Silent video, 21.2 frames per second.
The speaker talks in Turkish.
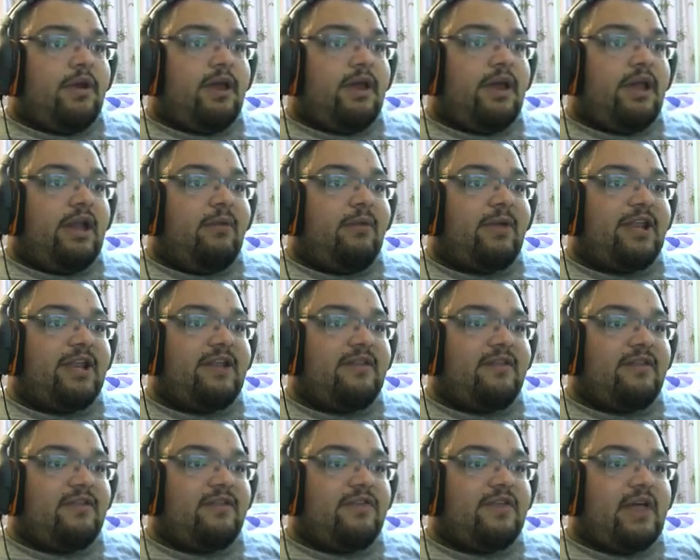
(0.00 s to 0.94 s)
Elemanın
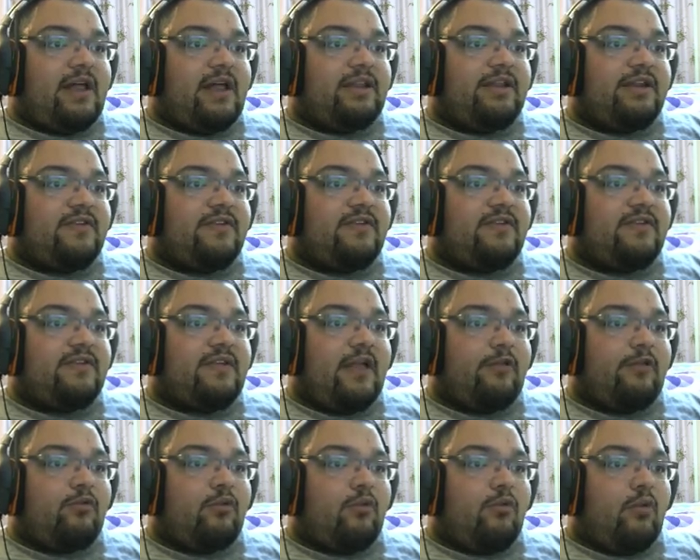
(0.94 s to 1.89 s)

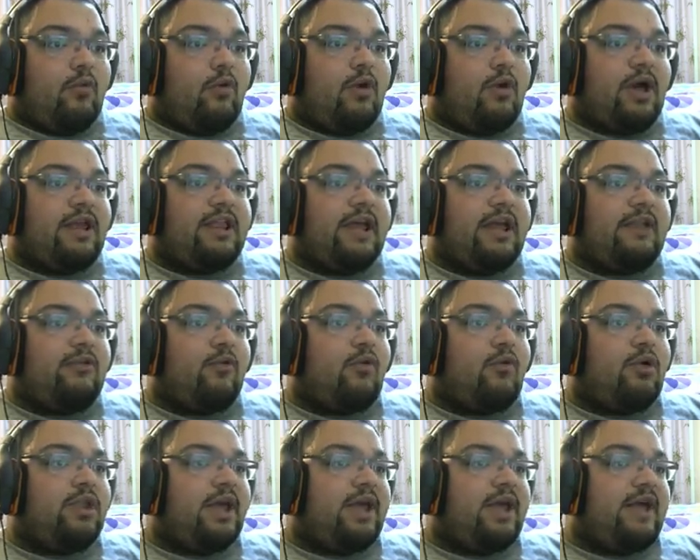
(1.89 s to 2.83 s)
saldırısından o kadar da
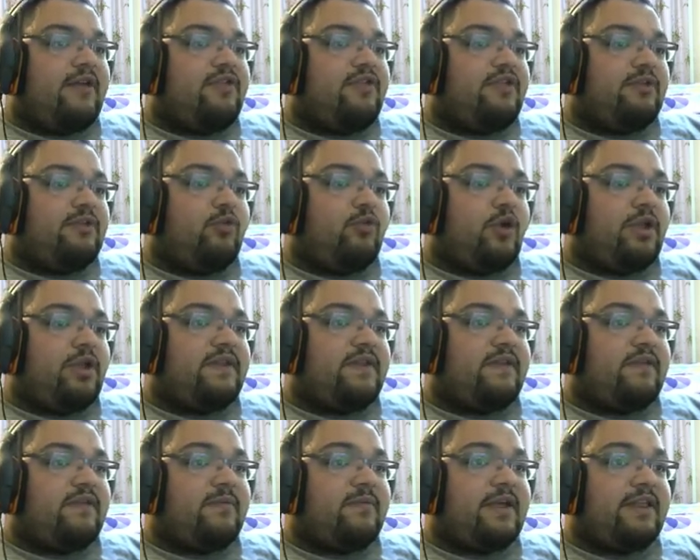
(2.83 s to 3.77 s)
kolay kaçılmıyor
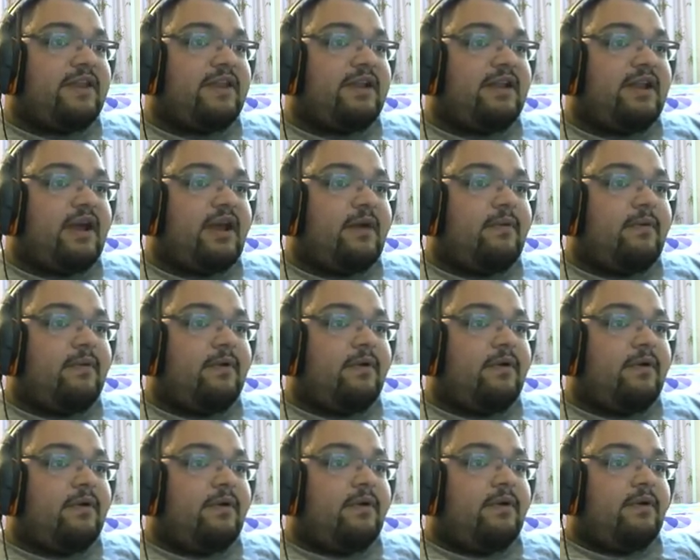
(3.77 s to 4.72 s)
anladığım kadarıyla.
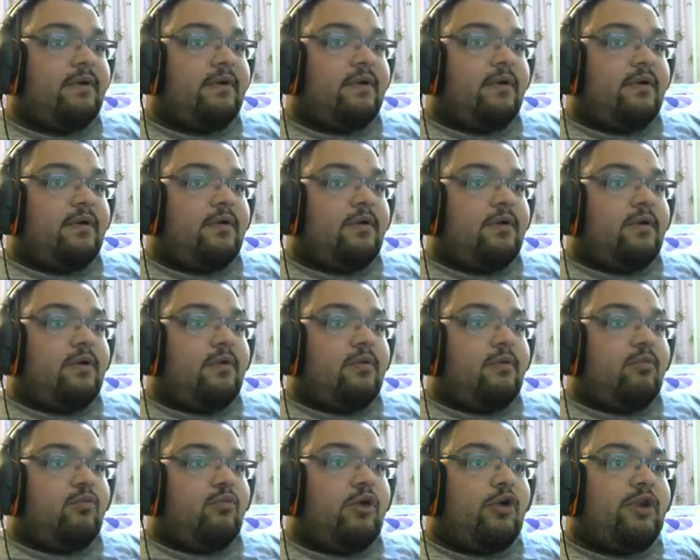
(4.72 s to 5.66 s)

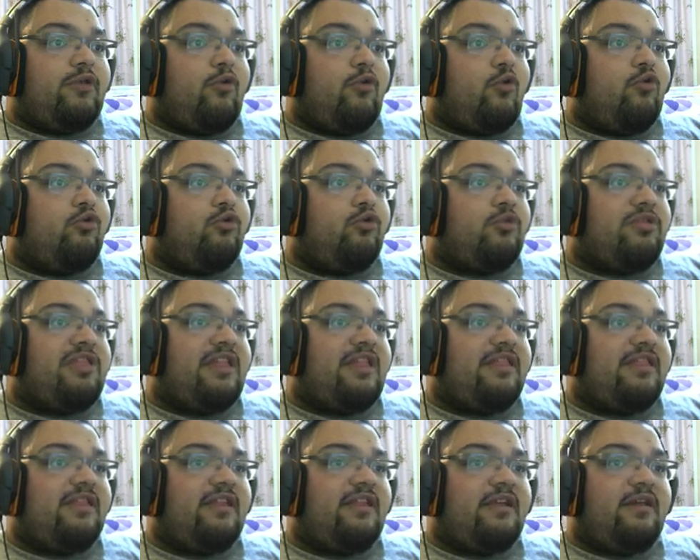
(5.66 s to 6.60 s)
Bu arada oyunun
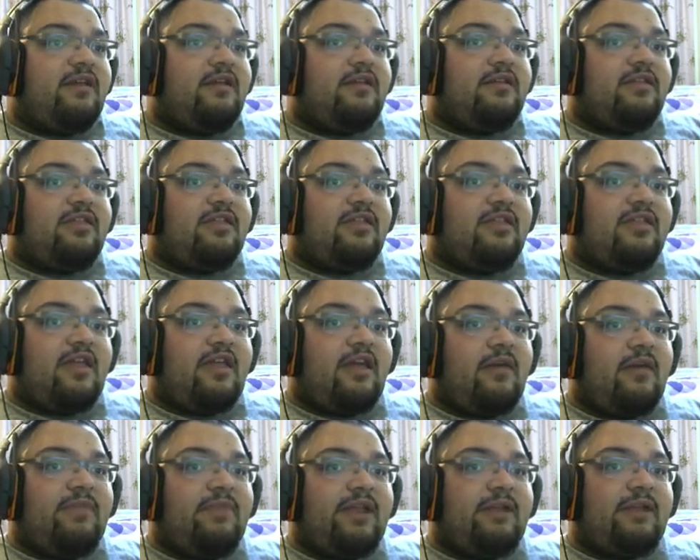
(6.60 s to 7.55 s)
sesi e,
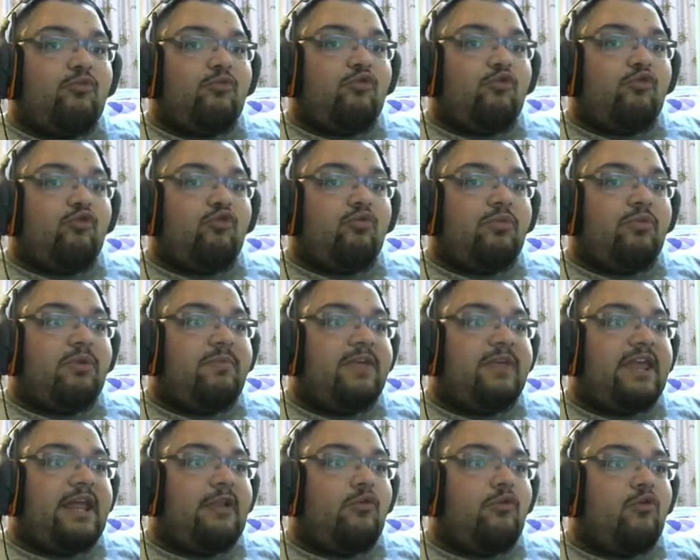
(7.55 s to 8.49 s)
size benim duyduğum
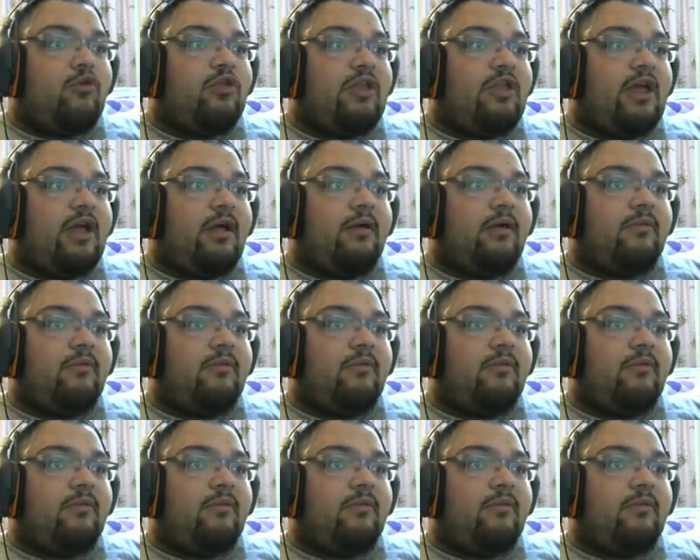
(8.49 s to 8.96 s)
gibi geliyorsa